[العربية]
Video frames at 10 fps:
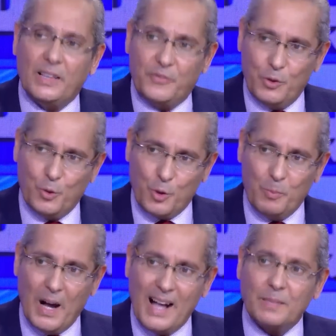في
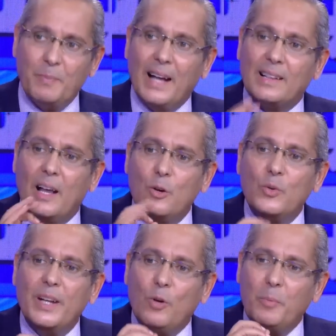اوروبا اصبحت له
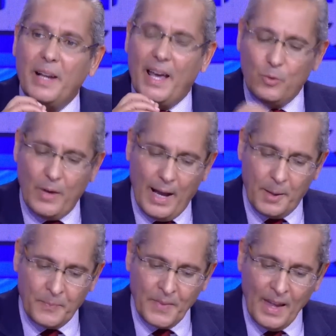نوع من انواع
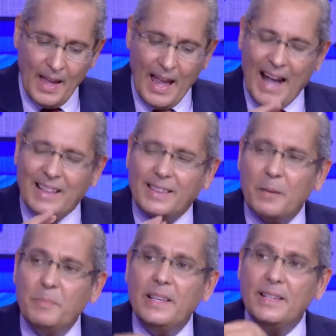
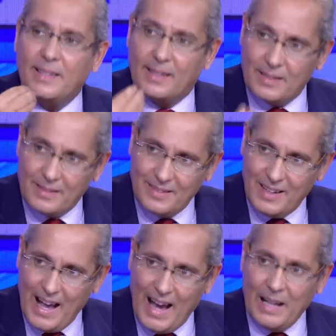التمييز
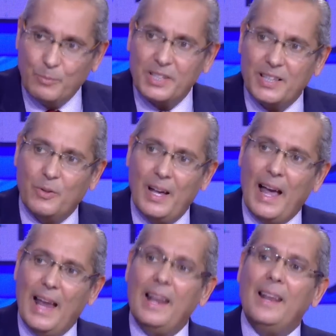على مستوى
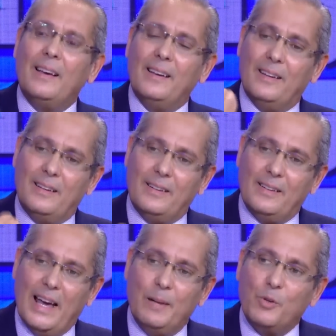
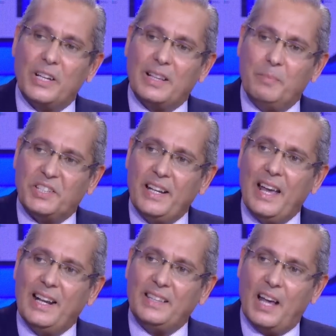آه، الموجات البشريه
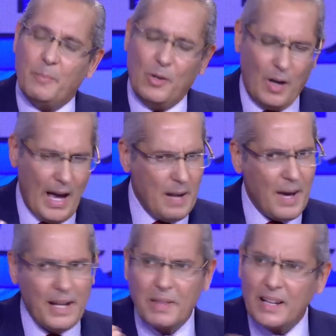التي يقبلها،
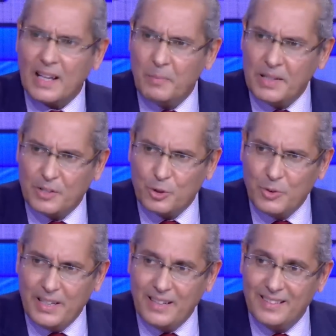المانيا مثلا قبلت
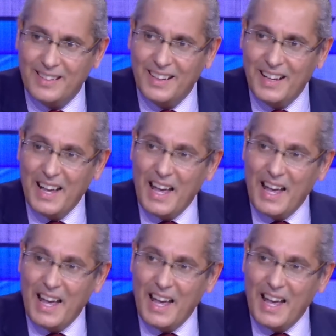السوريين صحيح